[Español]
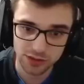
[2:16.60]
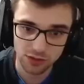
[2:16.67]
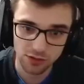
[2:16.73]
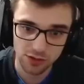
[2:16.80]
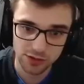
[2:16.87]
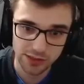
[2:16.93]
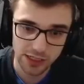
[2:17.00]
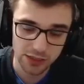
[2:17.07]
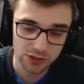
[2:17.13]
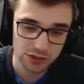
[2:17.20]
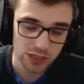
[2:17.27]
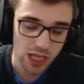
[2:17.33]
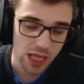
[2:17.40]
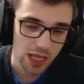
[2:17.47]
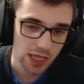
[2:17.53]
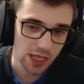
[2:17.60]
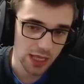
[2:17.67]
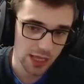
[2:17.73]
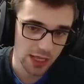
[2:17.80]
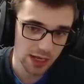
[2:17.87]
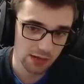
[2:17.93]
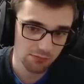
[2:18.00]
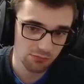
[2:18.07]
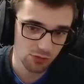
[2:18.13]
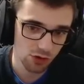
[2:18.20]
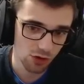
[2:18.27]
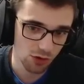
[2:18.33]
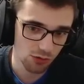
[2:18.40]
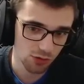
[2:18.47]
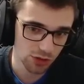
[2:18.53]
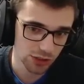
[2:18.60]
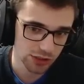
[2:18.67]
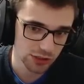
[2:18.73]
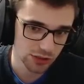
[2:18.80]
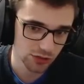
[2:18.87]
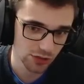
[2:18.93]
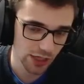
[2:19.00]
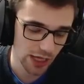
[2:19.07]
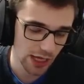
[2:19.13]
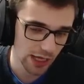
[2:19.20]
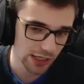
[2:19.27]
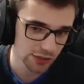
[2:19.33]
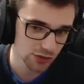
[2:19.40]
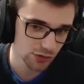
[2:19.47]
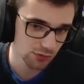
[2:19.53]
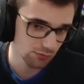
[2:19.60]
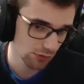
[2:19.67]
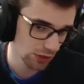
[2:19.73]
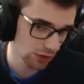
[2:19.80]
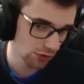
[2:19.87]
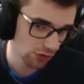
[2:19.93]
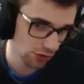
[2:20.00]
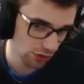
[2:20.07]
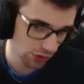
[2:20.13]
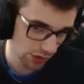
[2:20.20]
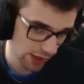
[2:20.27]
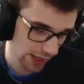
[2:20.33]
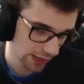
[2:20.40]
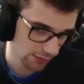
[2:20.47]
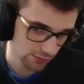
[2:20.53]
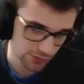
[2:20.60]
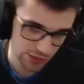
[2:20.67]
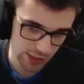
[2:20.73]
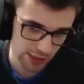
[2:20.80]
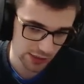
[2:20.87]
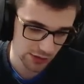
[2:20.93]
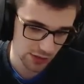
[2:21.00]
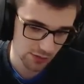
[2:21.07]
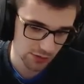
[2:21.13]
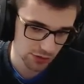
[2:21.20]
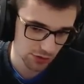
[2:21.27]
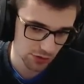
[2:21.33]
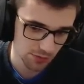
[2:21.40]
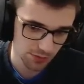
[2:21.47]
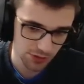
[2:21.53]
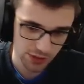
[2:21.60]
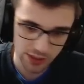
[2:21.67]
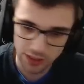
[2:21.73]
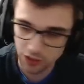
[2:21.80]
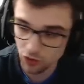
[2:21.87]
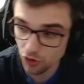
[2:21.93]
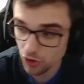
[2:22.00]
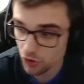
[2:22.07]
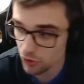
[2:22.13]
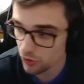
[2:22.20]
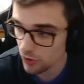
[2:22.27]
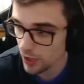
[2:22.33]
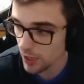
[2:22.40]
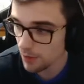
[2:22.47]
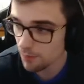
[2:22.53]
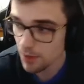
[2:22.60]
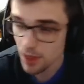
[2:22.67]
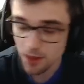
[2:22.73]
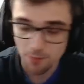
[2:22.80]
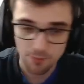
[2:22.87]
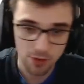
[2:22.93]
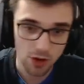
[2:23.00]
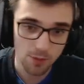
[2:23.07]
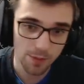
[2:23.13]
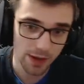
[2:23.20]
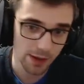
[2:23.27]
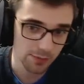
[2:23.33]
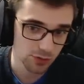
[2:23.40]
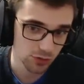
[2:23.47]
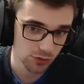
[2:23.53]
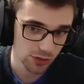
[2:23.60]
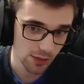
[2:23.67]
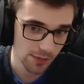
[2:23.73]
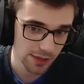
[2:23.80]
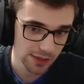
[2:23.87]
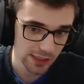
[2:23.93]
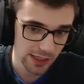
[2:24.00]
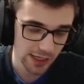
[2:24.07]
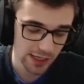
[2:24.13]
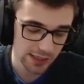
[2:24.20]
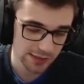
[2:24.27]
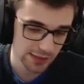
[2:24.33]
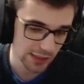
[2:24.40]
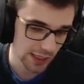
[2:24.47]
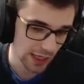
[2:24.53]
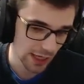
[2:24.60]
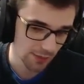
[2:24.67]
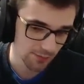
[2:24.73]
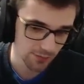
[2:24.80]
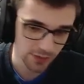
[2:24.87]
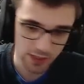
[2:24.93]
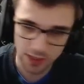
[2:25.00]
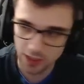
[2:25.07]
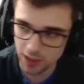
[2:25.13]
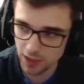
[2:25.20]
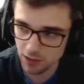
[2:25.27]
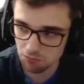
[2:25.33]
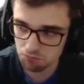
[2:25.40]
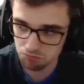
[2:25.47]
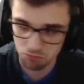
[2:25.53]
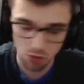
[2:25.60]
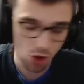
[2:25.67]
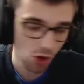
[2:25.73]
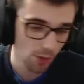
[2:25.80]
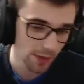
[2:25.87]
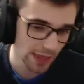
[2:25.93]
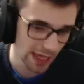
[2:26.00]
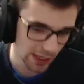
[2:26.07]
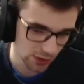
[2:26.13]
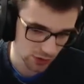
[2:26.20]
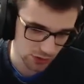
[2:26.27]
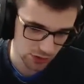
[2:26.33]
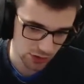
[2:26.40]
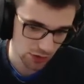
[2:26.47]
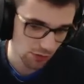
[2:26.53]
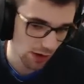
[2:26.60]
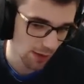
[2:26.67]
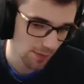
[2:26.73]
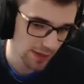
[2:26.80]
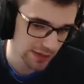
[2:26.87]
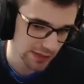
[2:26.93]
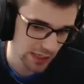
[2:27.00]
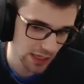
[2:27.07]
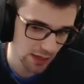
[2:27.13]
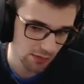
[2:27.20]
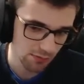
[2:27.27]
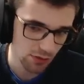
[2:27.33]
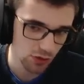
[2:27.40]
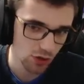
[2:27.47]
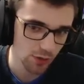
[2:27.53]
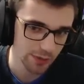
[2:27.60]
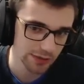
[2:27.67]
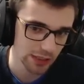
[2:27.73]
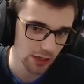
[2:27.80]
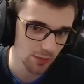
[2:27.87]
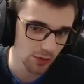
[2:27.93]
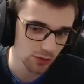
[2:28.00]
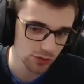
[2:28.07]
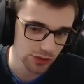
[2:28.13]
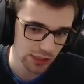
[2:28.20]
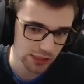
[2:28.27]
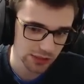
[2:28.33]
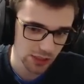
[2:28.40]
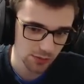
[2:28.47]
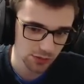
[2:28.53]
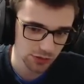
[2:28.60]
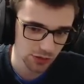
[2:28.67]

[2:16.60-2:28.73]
jugando Thanos, y no, tiene sentido que hagan eso, y no creo que lo hagan. O sea, ya os lo aviso 100% que no creo que lo hagan, pero para absolutamente nada. Así que, eh, olvidaros. Igualmente, en los comentarios me gustaría saber vuestra